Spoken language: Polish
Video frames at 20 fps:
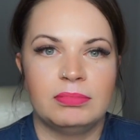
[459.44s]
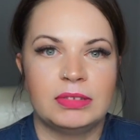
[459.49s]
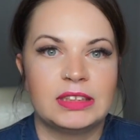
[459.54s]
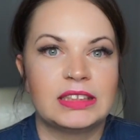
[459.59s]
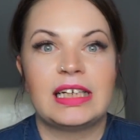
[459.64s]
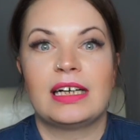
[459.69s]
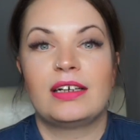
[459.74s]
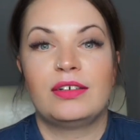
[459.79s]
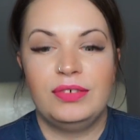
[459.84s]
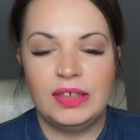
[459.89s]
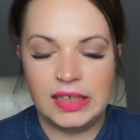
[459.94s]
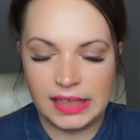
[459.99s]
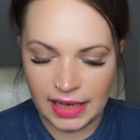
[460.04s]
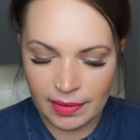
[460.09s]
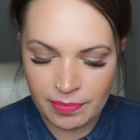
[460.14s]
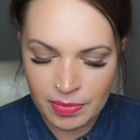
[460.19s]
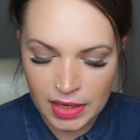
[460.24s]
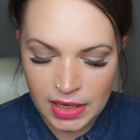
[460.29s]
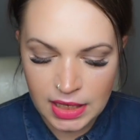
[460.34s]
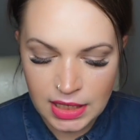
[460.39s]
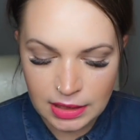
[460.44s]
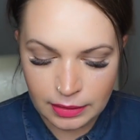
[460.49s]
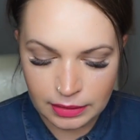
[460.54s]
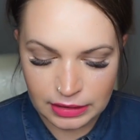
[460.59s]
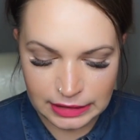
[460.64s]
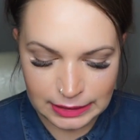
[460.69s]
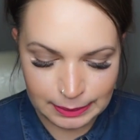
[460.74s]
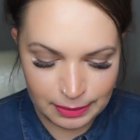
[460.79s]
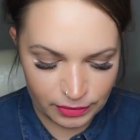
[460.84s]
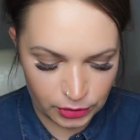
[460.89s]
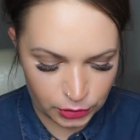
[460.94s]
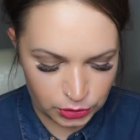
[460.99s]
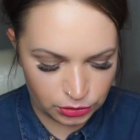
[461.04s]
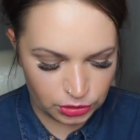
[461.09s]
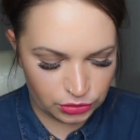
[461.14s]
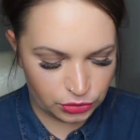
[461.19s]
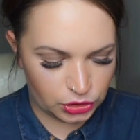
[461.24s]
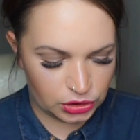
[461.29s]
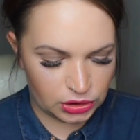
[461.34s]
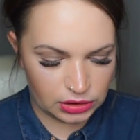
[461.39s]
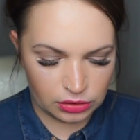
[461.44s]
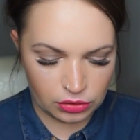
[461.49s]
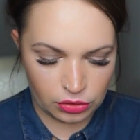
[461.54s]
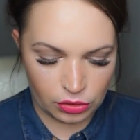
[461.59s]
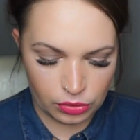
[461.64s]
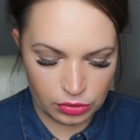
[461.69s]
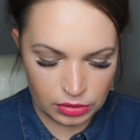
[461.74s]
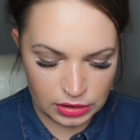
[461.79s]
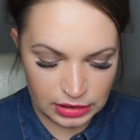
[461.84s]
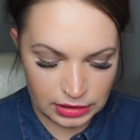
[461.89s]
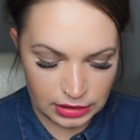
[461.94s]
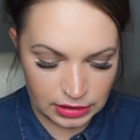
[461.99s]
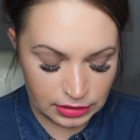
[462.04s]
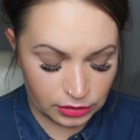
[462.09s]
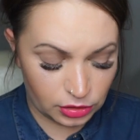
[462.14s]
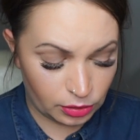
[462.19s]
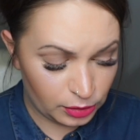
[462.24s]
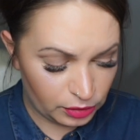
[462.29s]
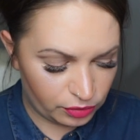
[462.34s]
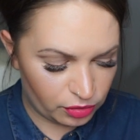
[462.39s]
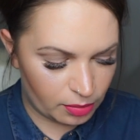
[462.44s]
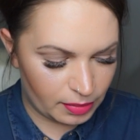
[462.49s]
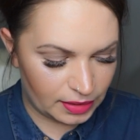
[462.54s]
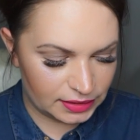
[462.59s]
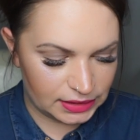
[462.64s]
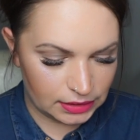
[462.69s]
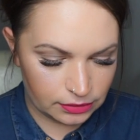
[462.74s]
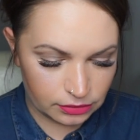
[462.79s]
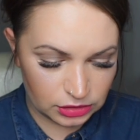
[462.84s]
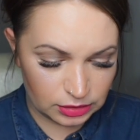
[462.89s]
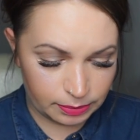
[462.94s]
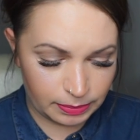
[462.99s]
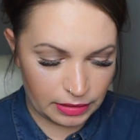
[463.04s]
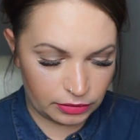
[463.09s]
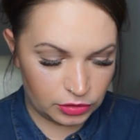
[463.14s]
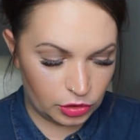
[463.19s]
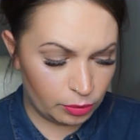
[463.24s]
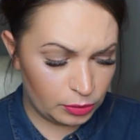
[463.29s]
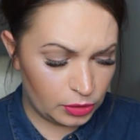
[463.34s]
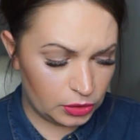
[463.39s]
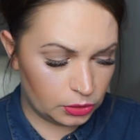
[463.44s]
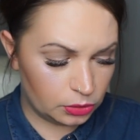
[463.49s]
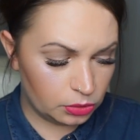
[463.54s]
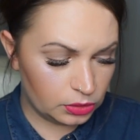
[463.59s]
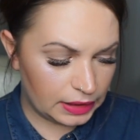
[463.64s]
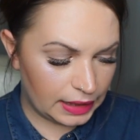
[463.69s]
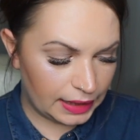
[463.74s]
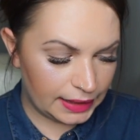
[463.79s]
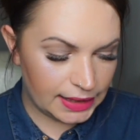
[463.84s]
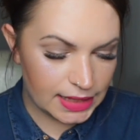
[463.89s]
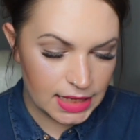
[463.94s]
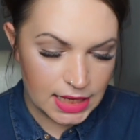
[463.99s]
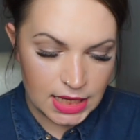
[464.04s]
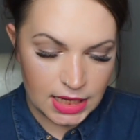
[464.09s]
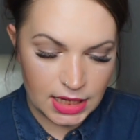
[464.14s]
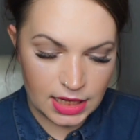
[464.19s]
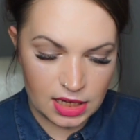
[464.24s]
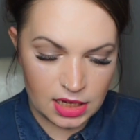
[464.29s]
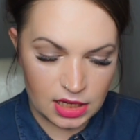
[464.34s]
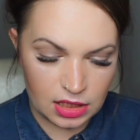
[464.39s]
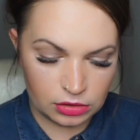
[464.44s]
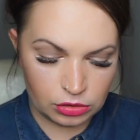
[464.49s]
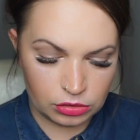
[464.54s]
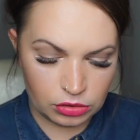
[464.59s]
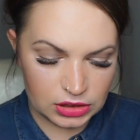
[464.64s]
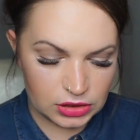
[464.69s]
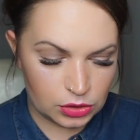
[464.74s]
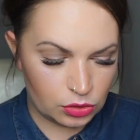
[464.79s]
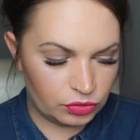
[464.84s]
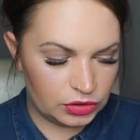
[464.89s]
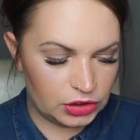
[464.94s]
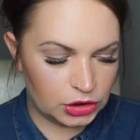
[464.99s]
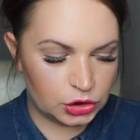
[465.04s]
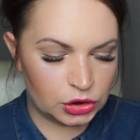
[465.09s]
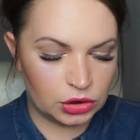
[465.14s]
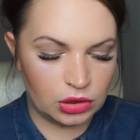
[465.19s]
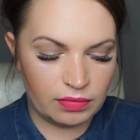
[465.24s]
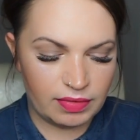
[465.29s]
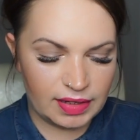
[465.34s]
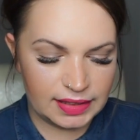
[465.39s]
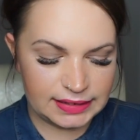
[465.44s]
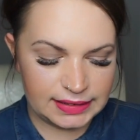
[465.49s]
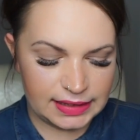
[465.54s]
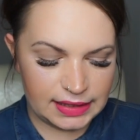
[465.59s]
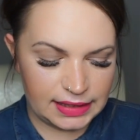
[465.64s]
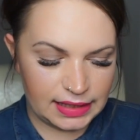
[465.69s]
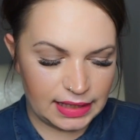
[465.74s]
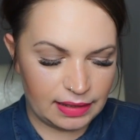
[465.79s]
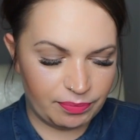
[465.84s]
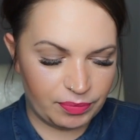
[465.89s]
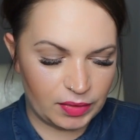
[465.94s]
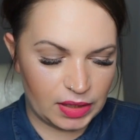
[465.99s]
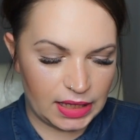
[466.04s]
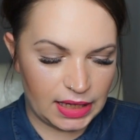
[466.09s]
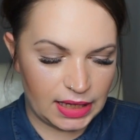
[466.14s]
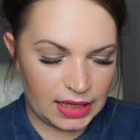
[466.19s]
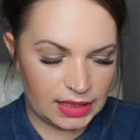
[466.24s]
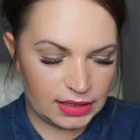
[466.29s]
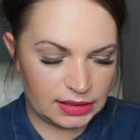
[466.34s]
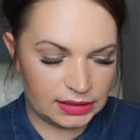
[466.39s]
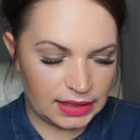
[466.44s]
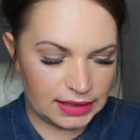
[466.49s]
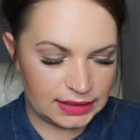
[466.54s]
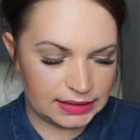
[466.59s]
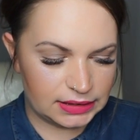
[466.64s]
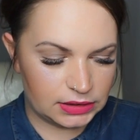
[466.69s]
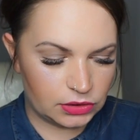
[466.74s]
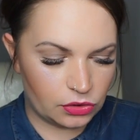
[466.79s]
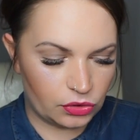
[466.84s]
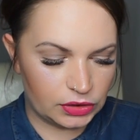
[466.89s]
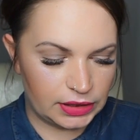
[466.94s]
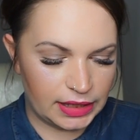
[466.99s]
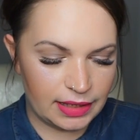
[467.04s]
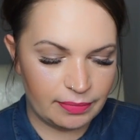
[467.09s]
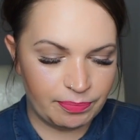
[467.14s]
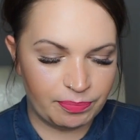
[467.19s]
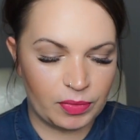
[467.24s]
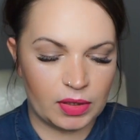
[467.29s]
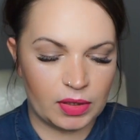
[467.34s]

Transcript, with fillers: za chwilę, e, z pewnością dziewczyny to, tą informację uzupełnią. I tutaj to jest również nowa seria na, na stronie.